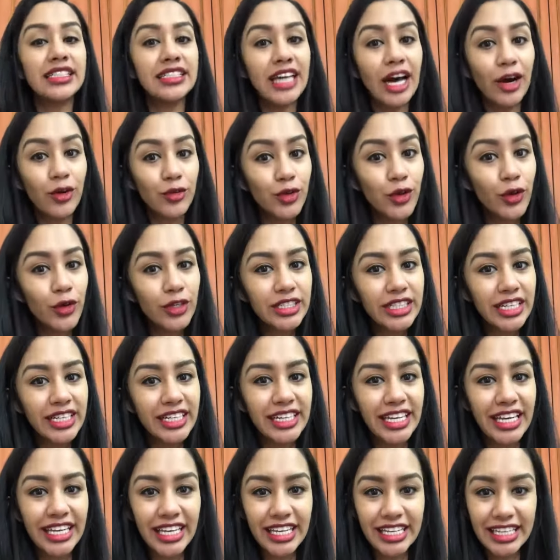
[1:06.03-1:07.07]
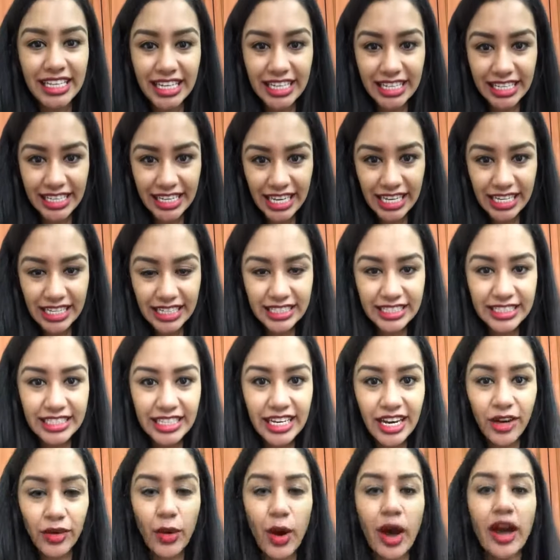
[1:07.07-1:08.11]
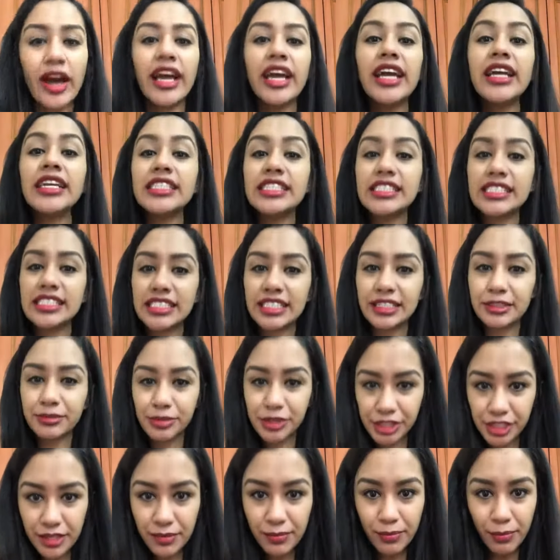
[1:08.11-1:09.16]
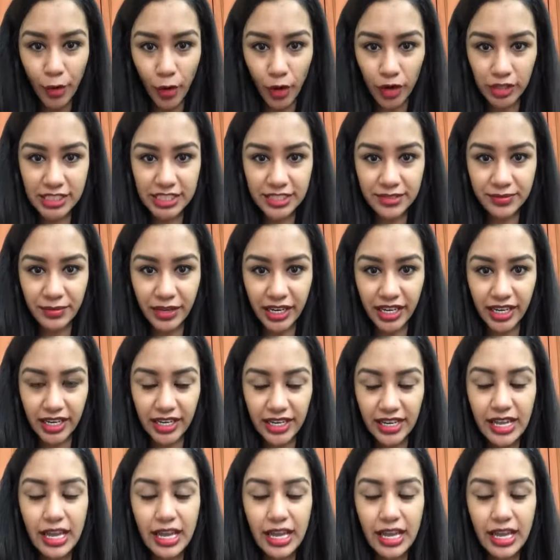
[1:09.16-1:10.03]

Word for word: डाउनलोड करने के लिए लिंक दिया हुआ है डिस्क्रिप्शन बॉक्स में